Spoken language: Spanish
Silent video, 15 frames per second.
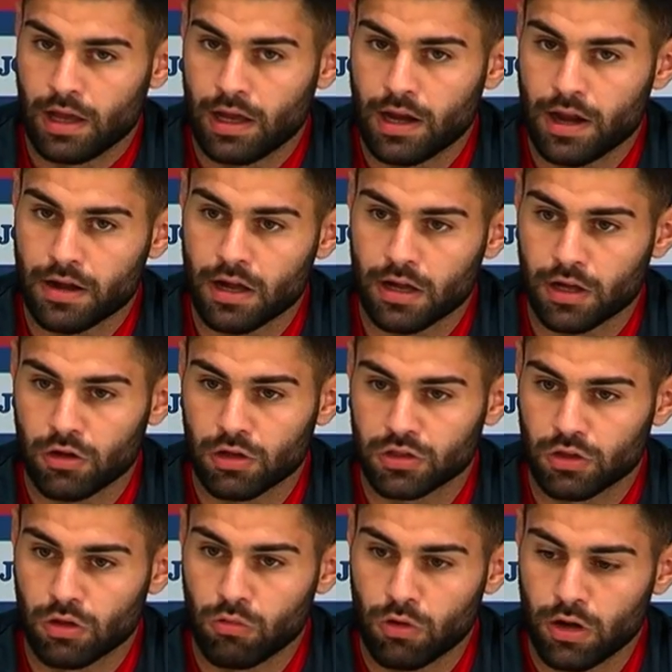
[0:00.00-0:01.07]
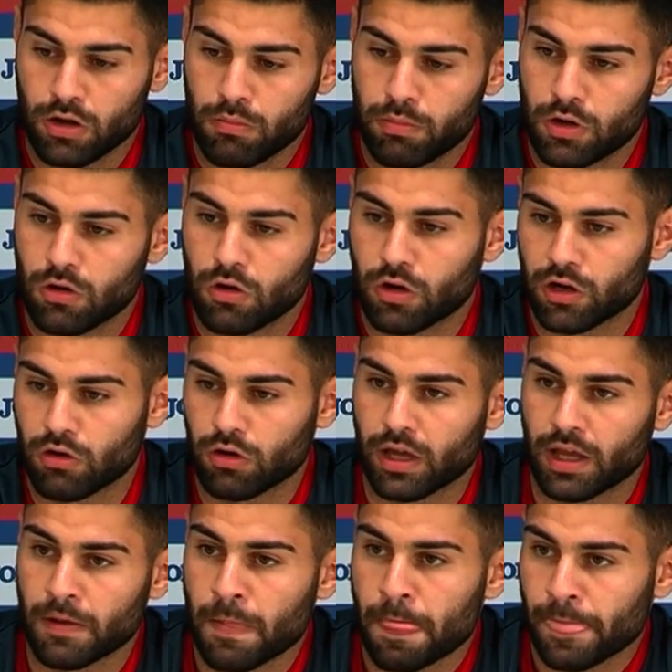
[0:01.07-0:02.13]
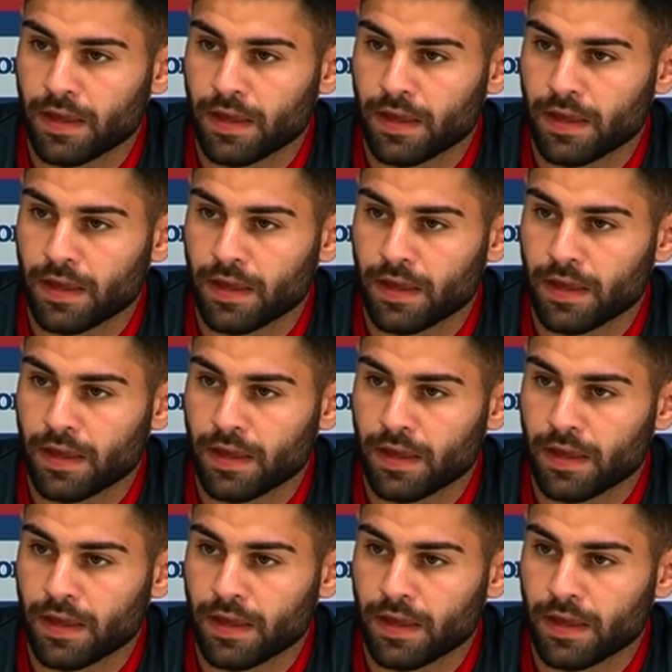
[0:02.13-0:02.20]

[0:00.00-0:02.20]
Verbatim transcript: el arranque no ha sido bueno, pero creo que,